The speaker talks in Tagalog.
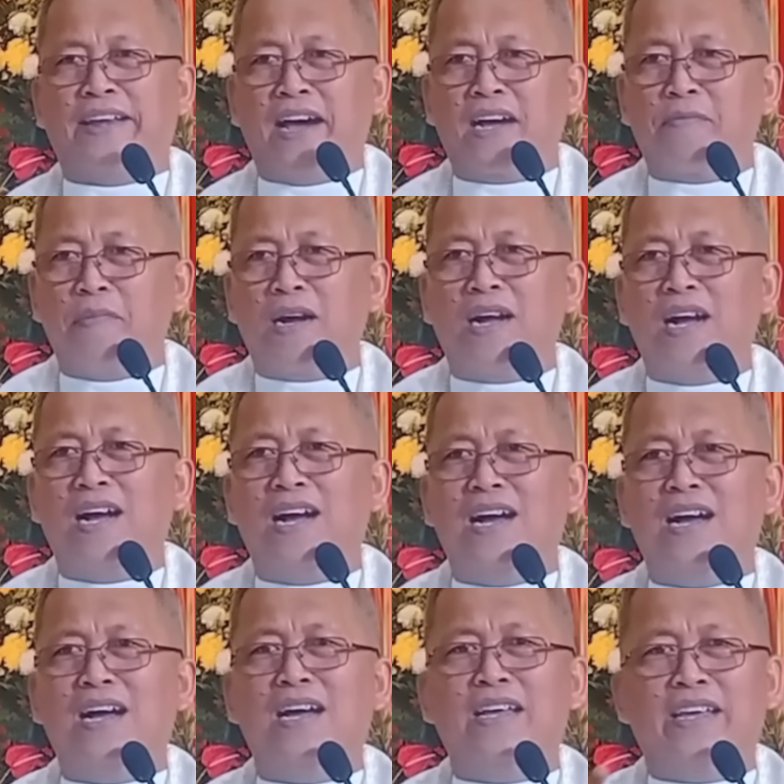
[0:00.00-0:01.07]
anak baka
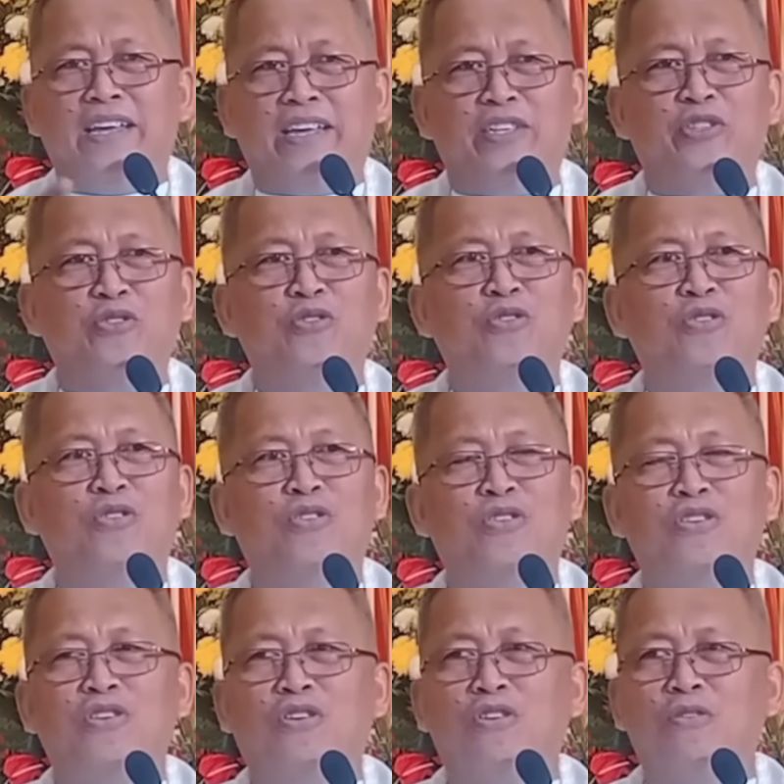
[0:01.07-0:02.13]
ha,
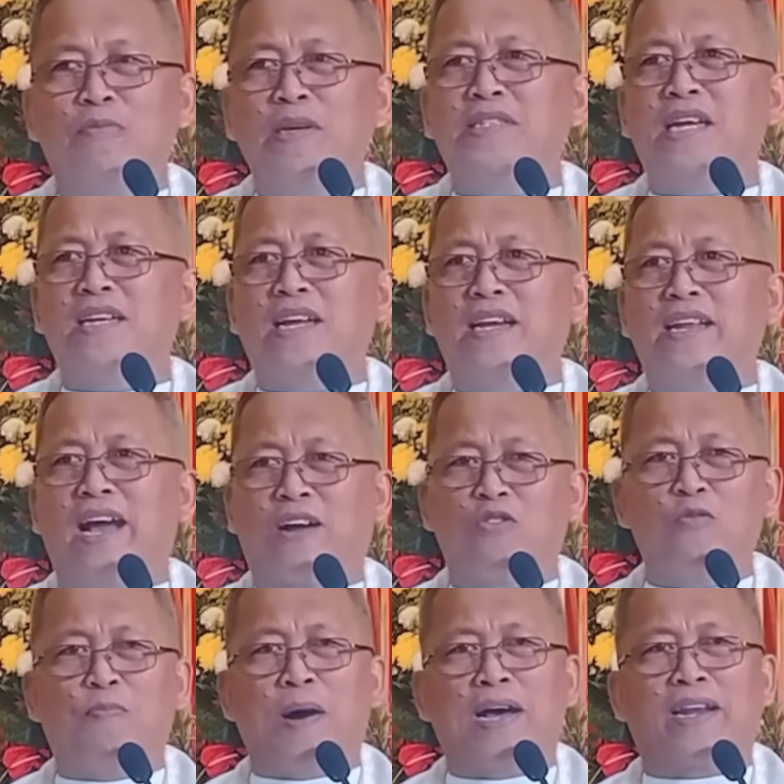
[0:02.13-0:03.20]
igsoon, or bisan gani
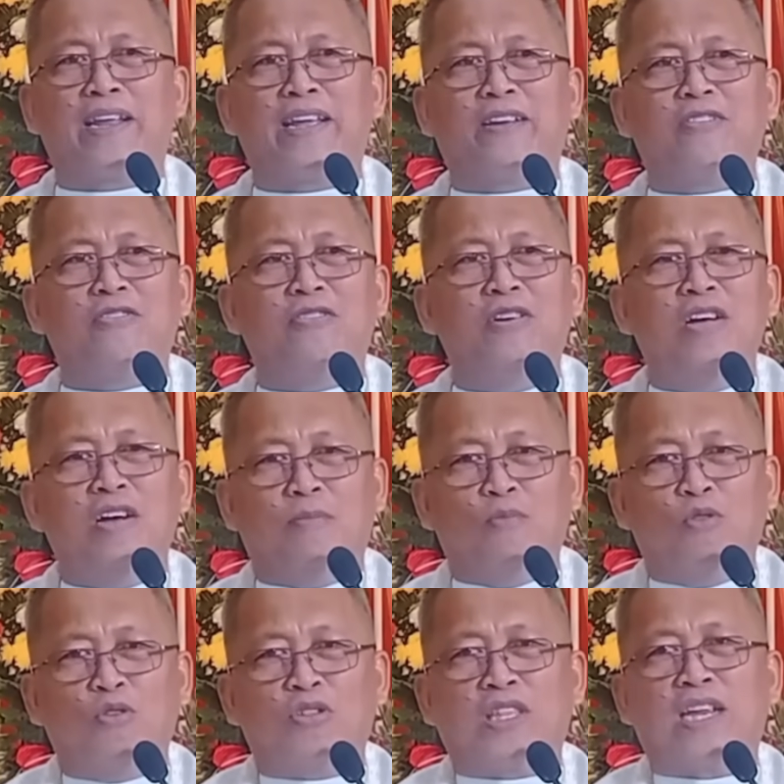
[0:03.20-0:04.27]
ako pare ko,
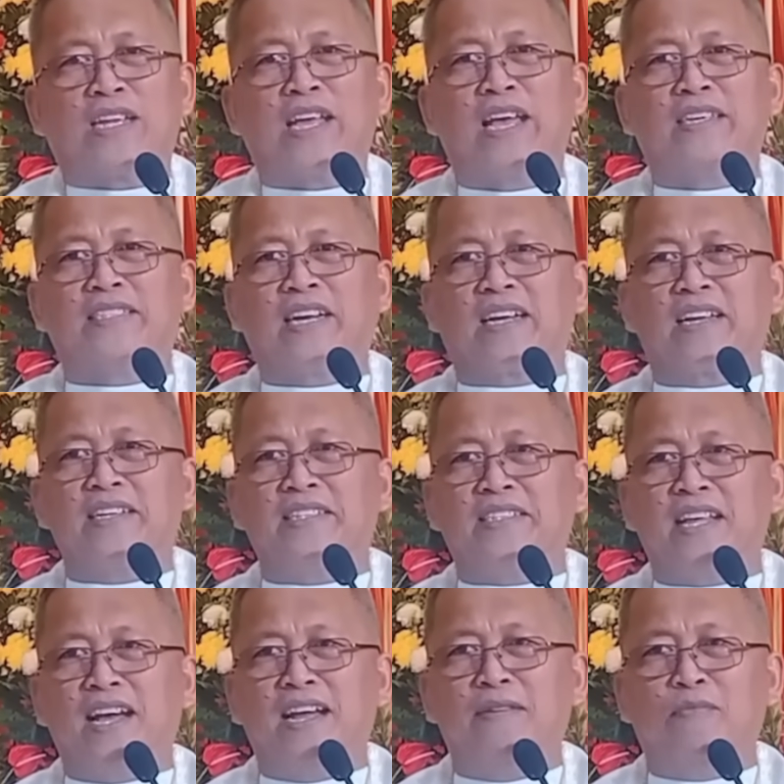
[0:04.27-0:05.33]
buutan kay ang
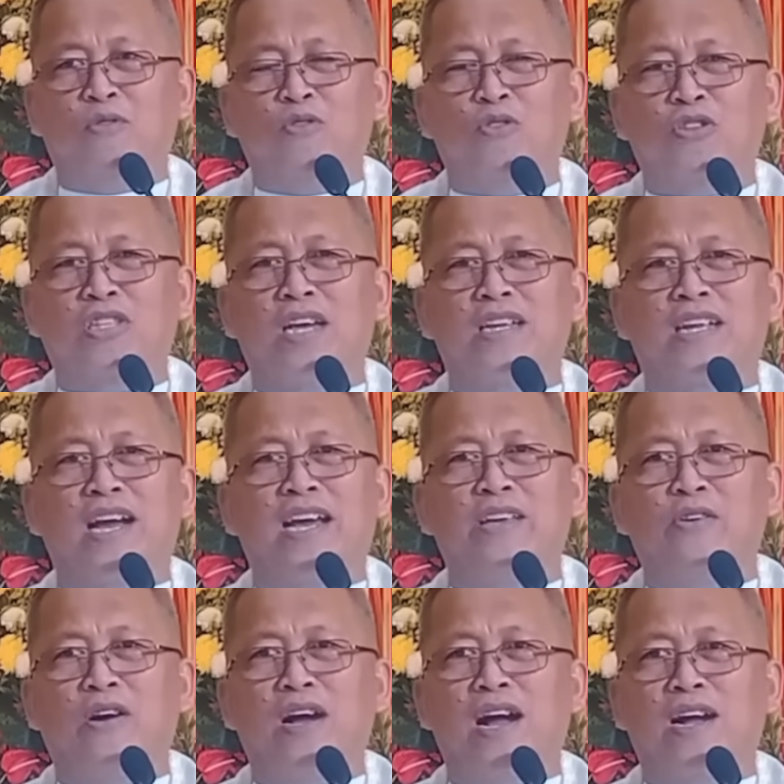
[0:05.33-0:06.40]
sakristan, buutan
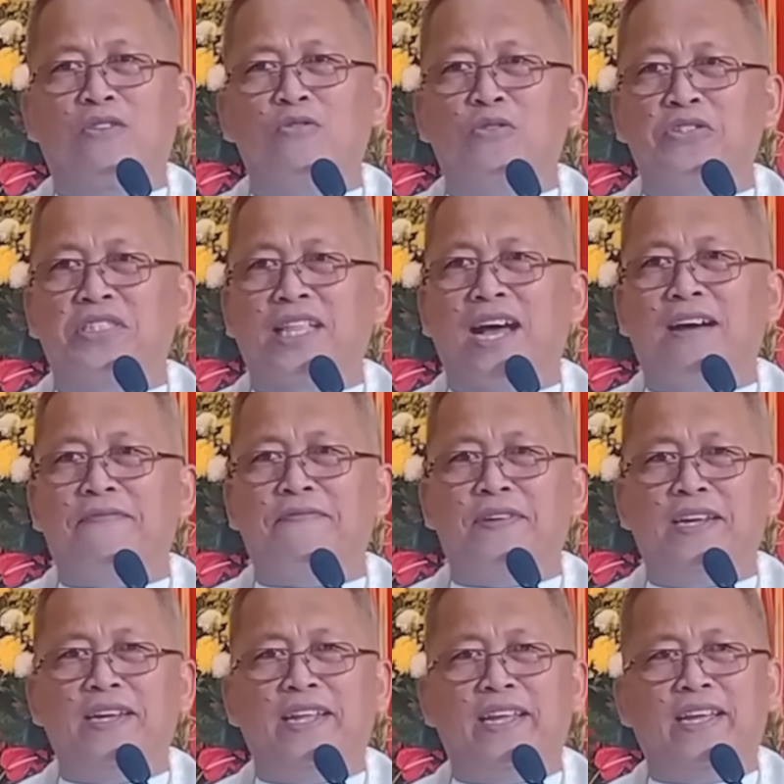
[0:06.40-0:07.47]
kaayo ang akong
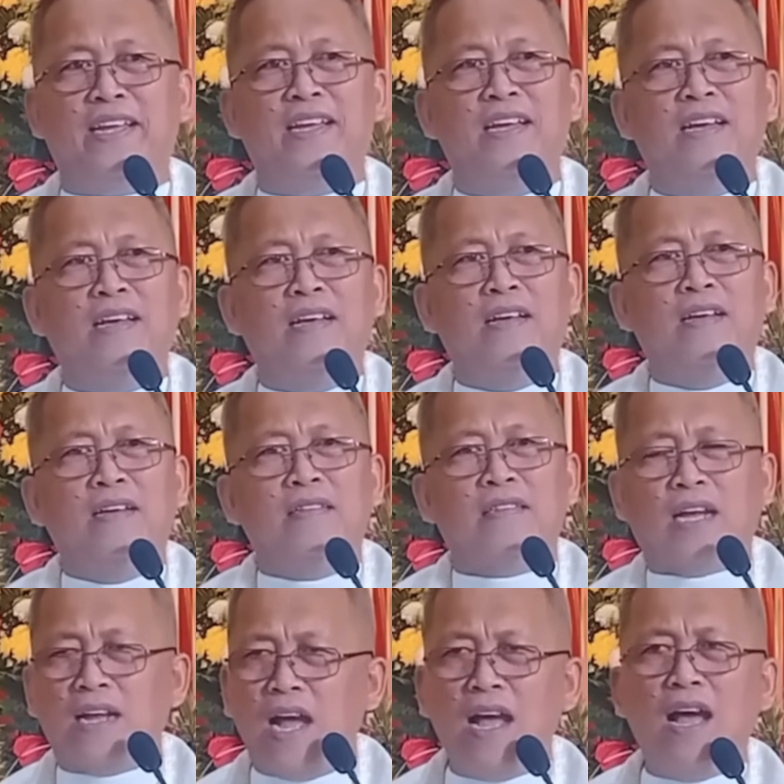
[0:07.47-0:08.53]
staff dinhi
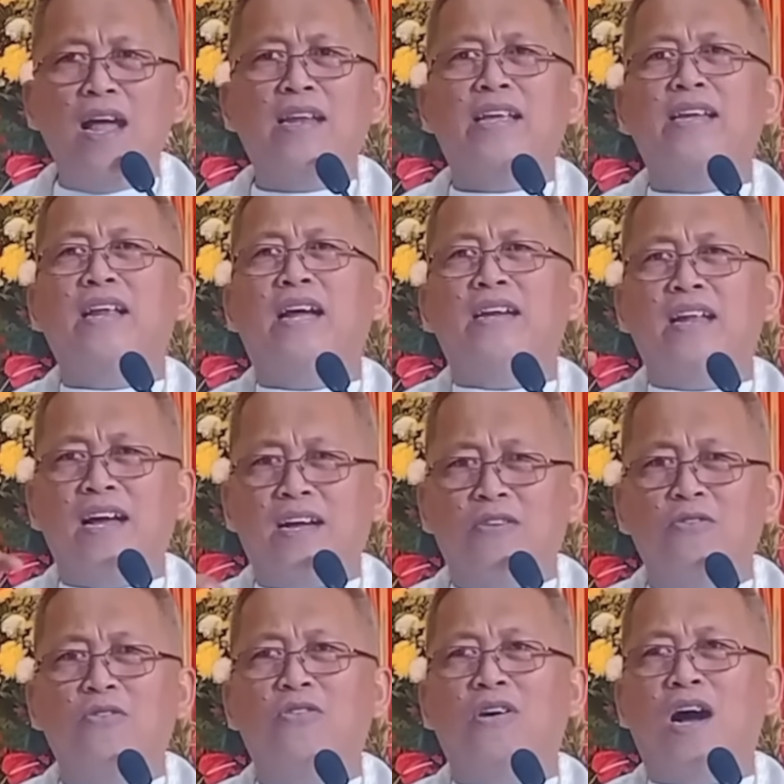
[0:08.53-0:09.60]
tagaan gina
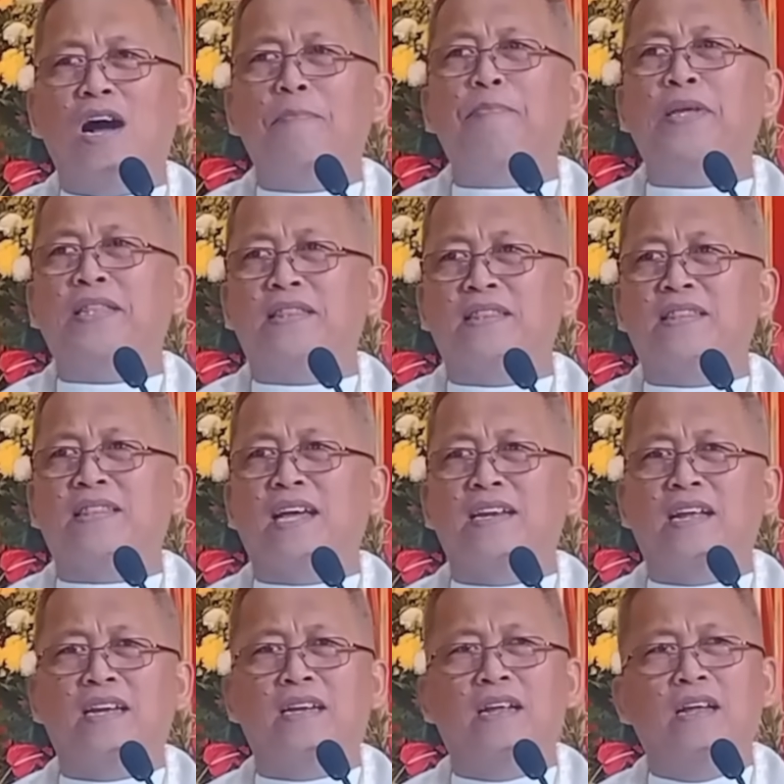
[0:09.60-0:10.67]
nako hapit
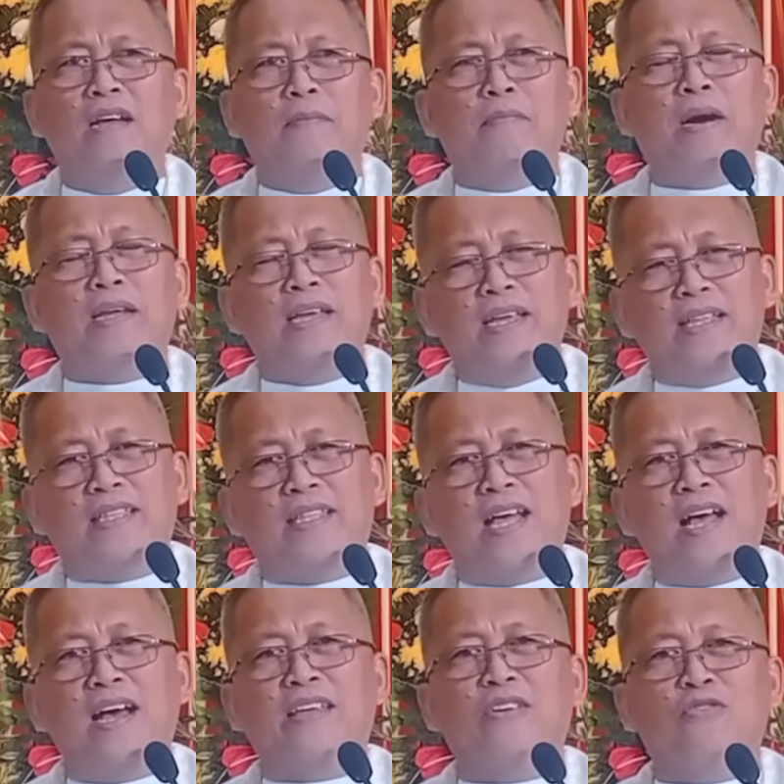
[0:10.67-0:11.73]
tanan
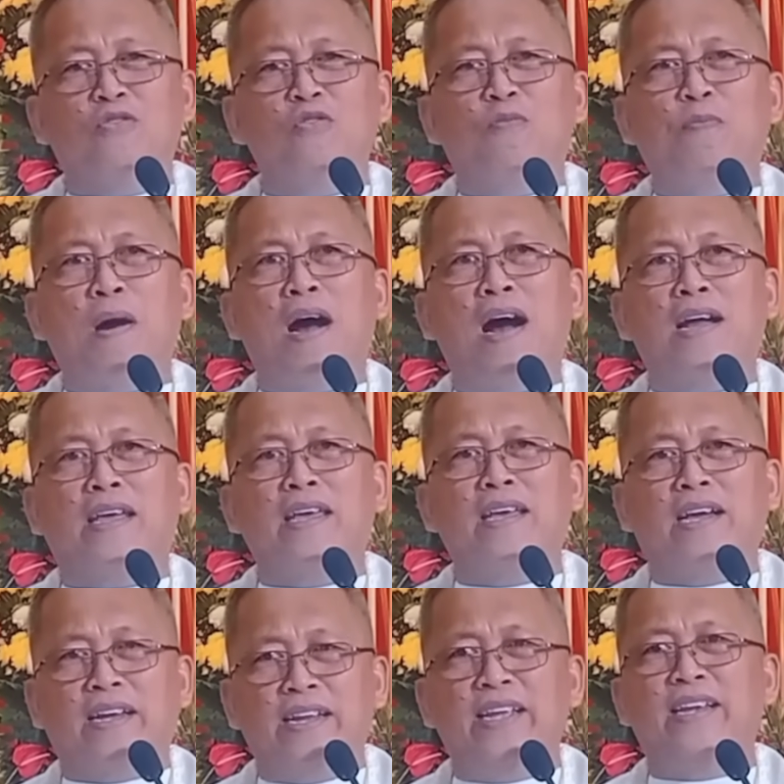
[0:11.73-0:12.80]
mangita gyud kog
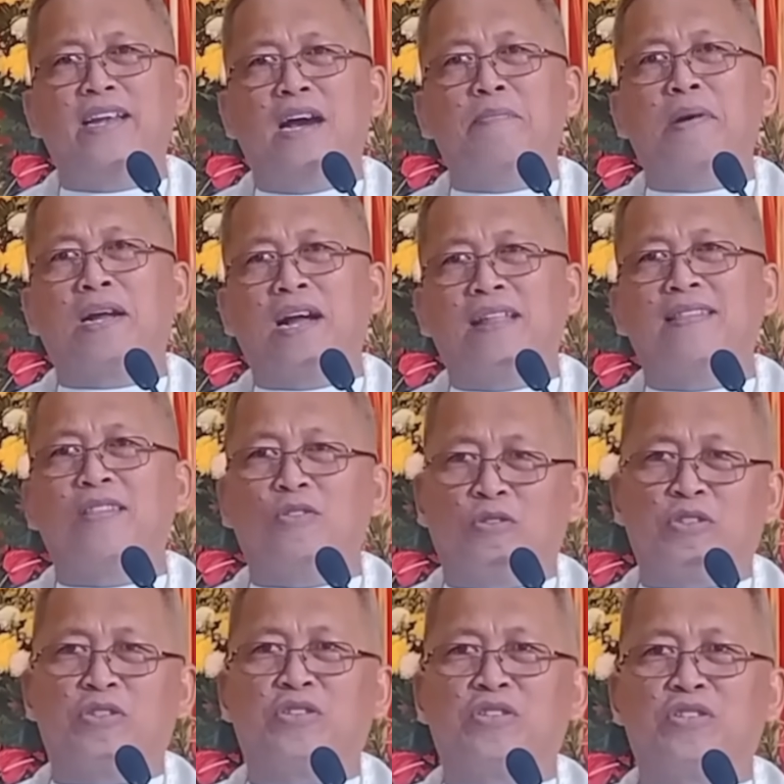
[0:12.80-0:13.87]
paagi nga di na
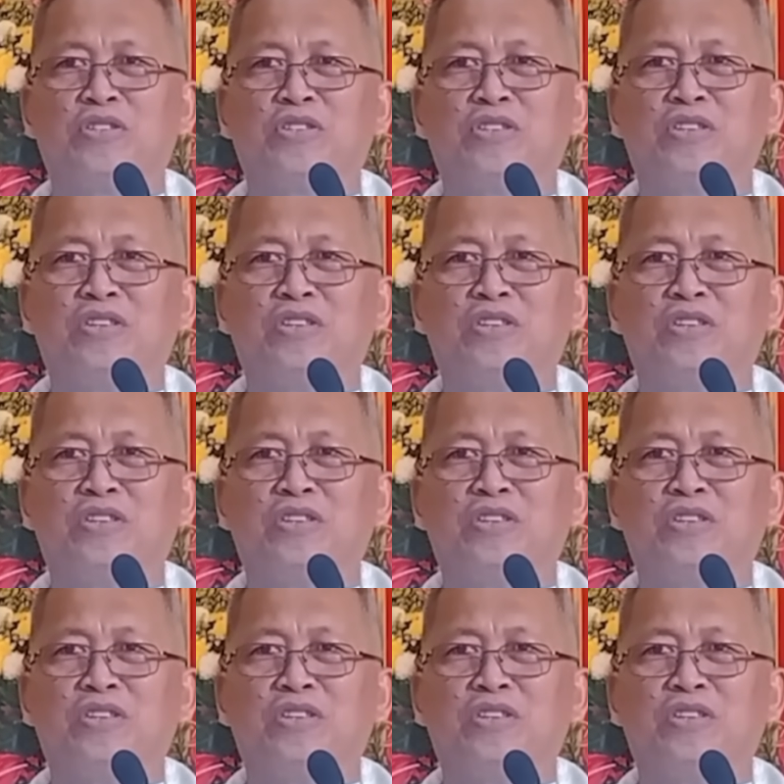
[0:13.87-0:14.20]
magantos